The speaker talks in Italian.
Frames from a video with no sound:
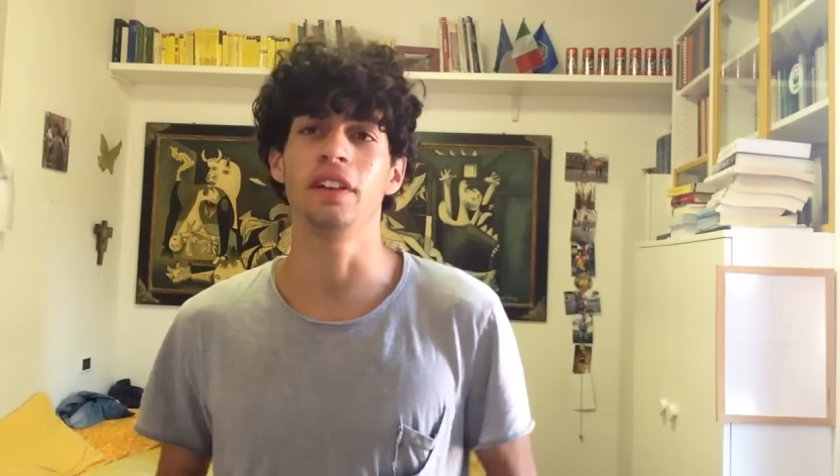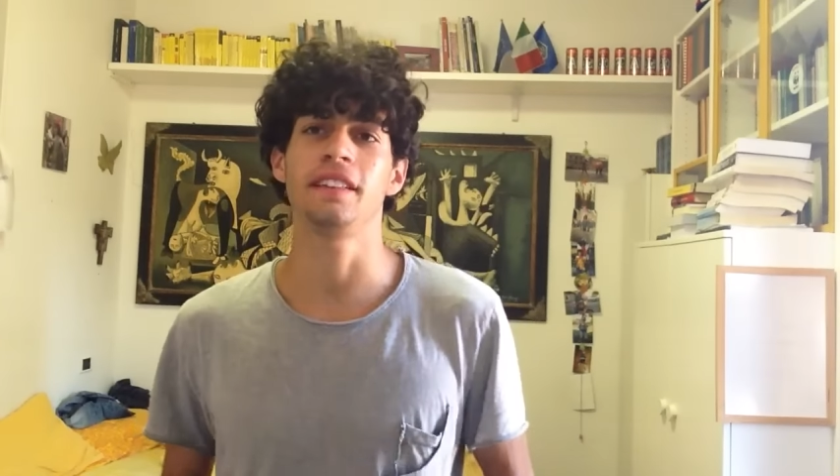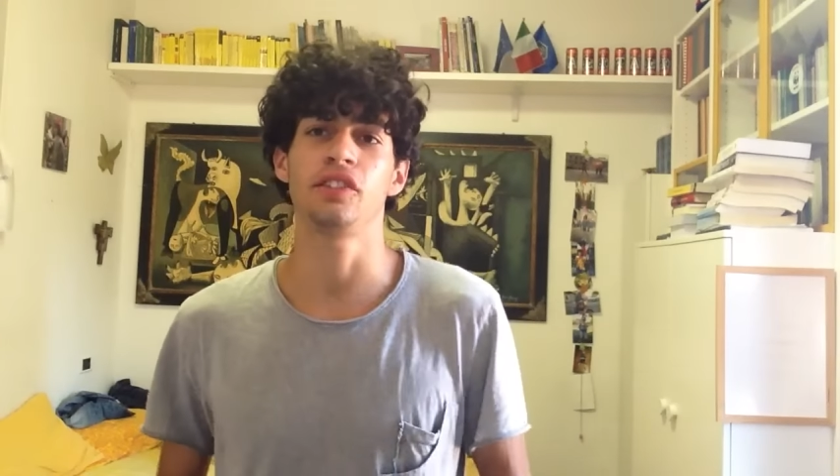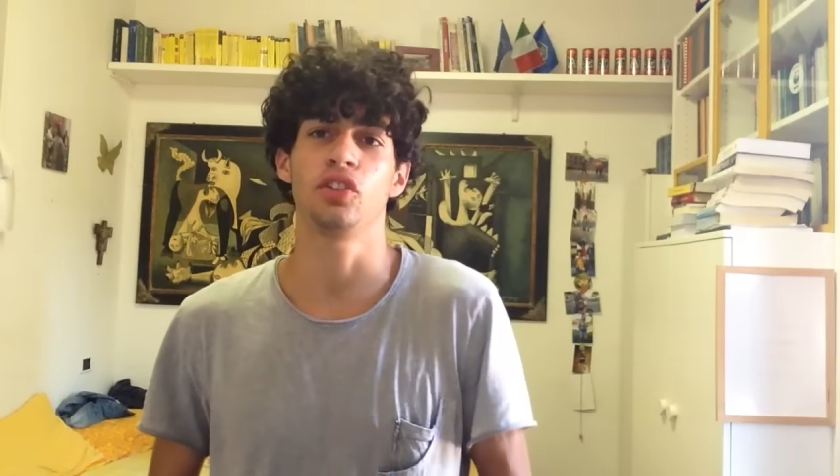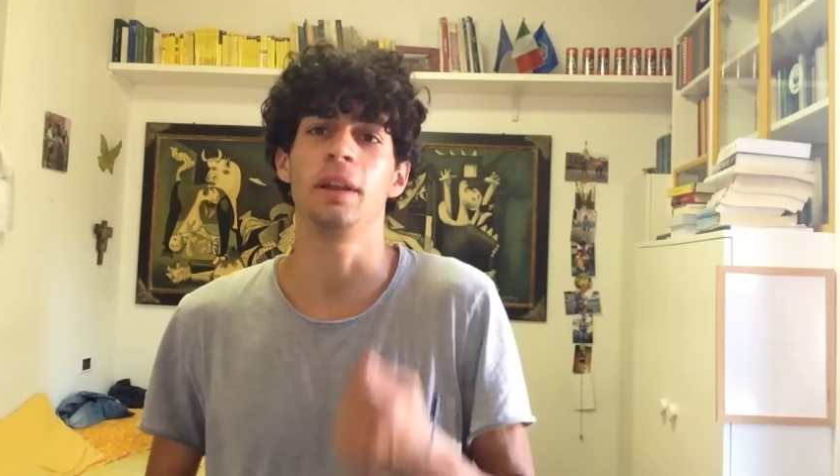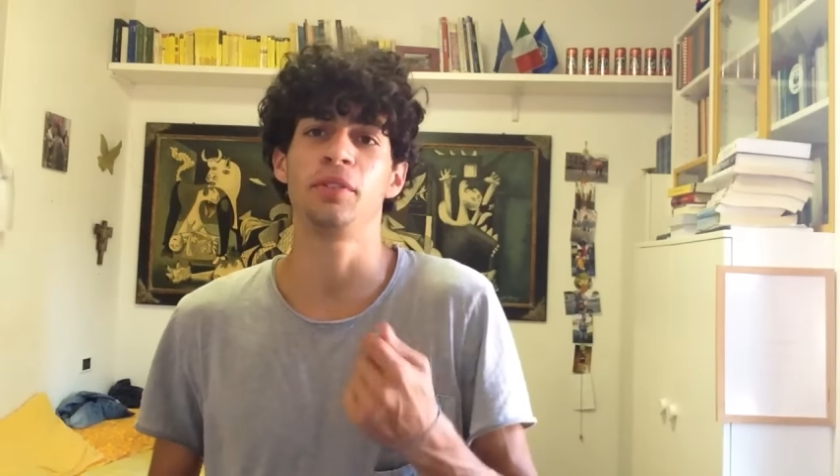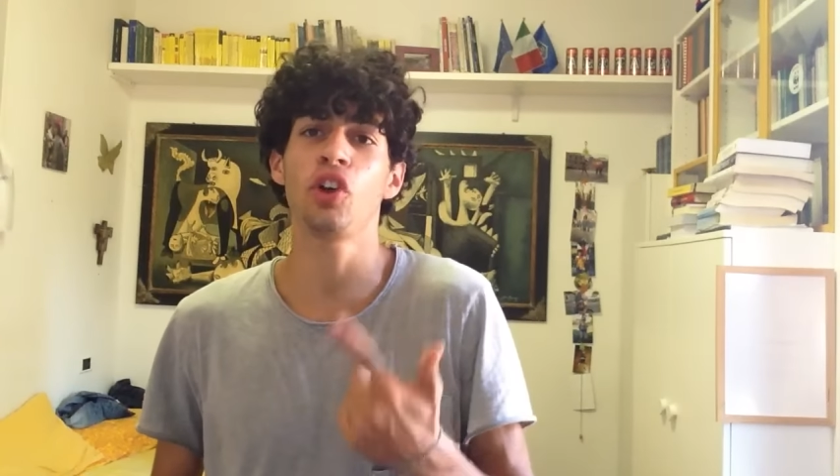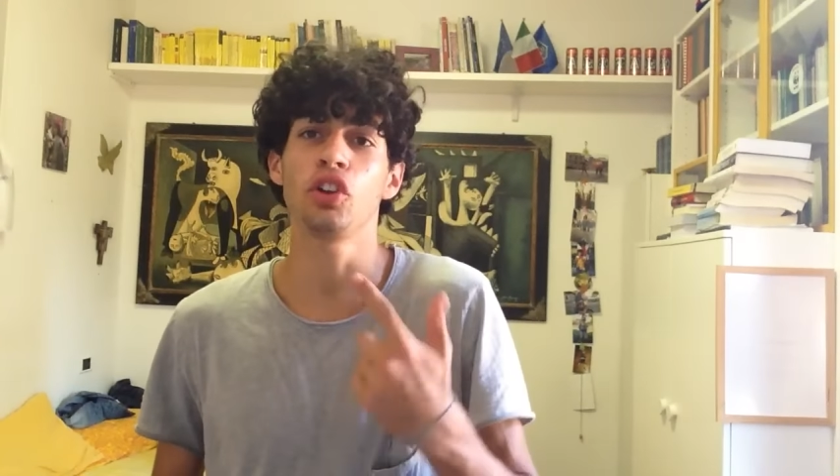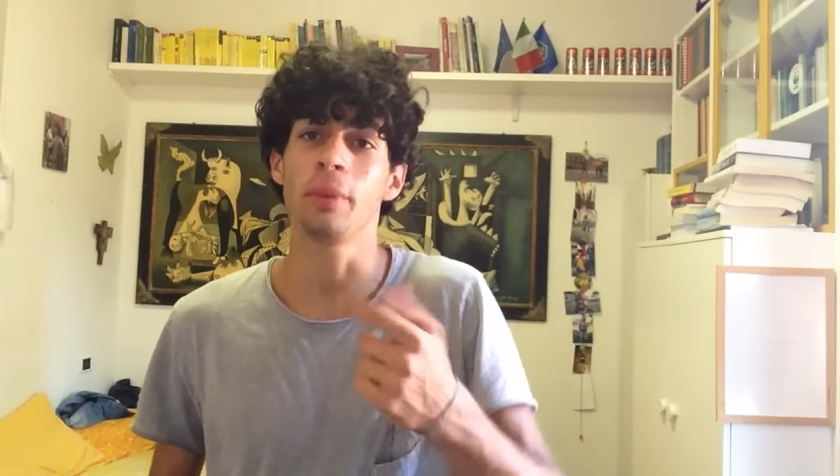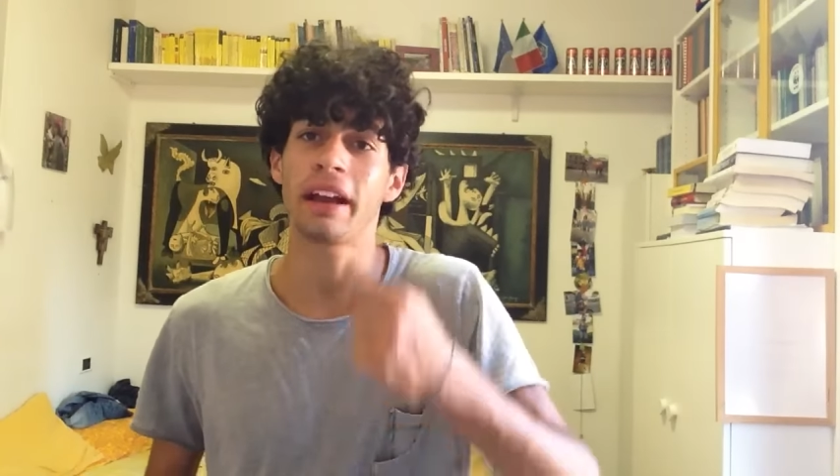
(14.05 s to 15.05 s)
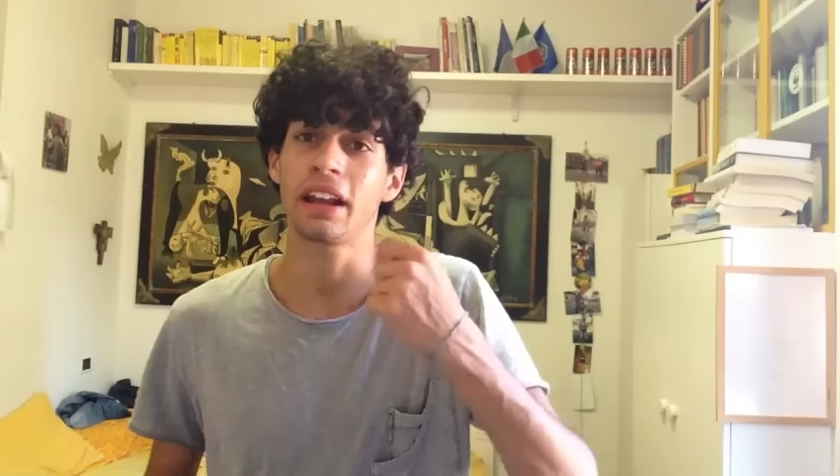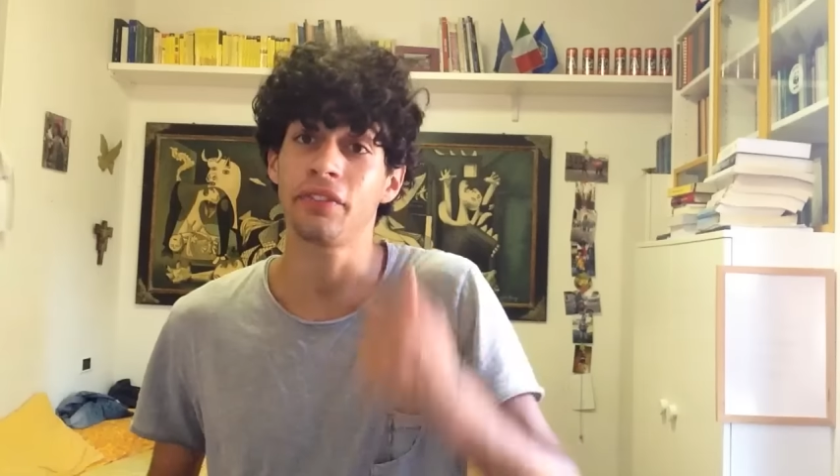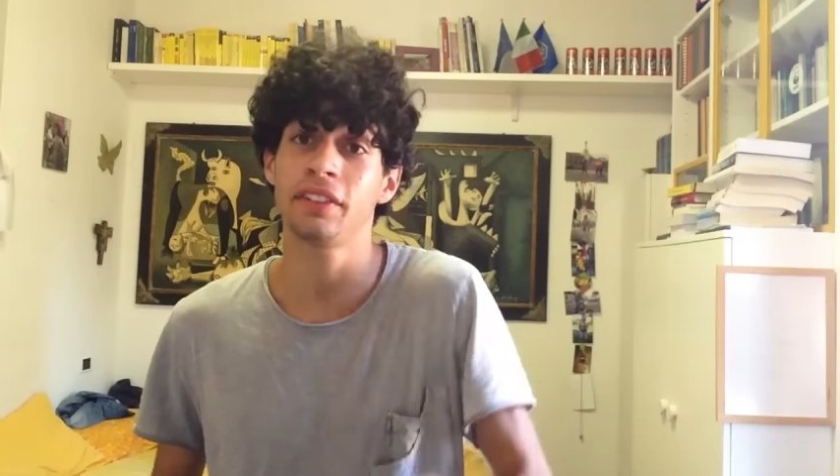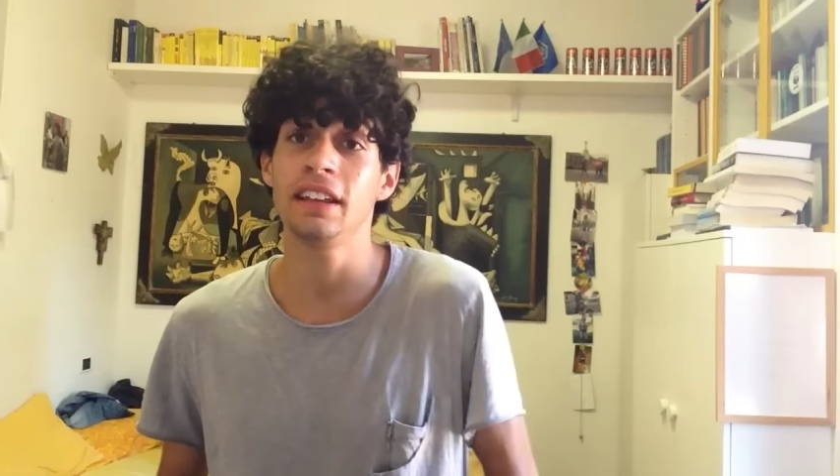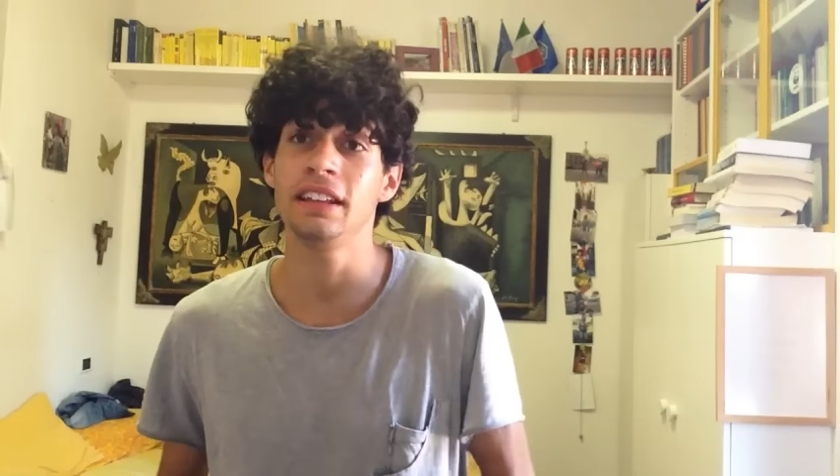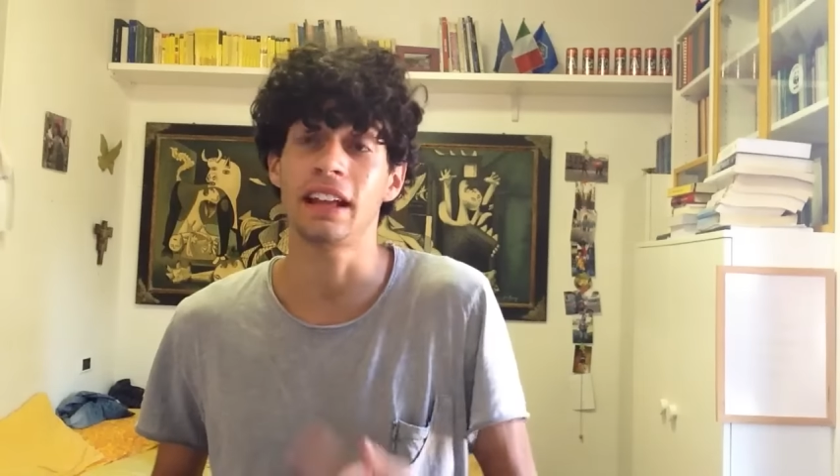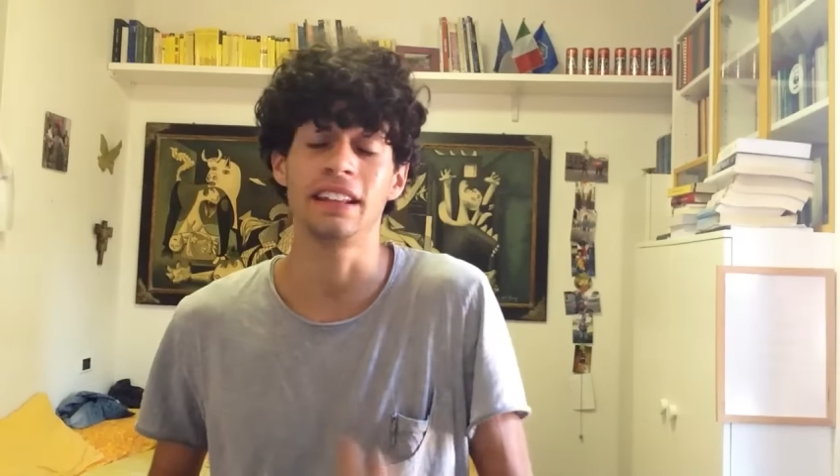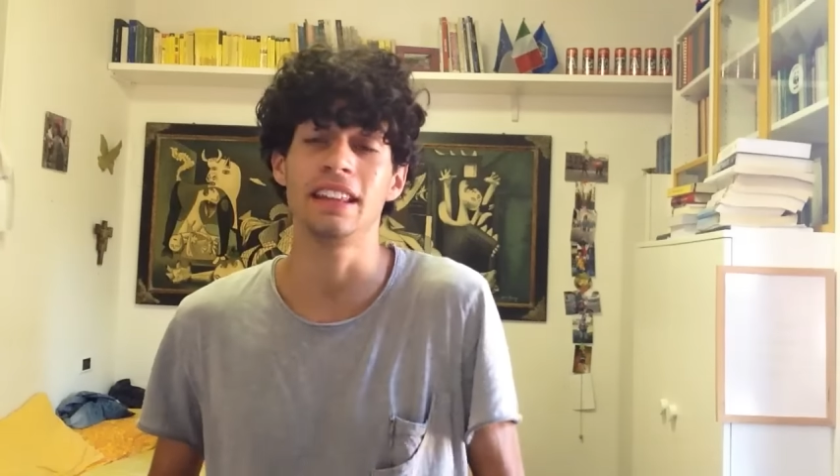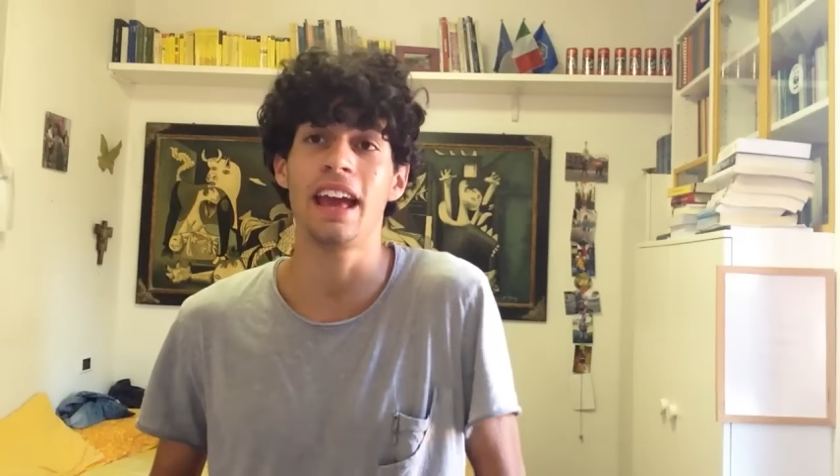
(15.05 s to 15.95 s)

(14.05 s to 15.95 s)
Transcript: nel senso l'episodio di Minecraftita di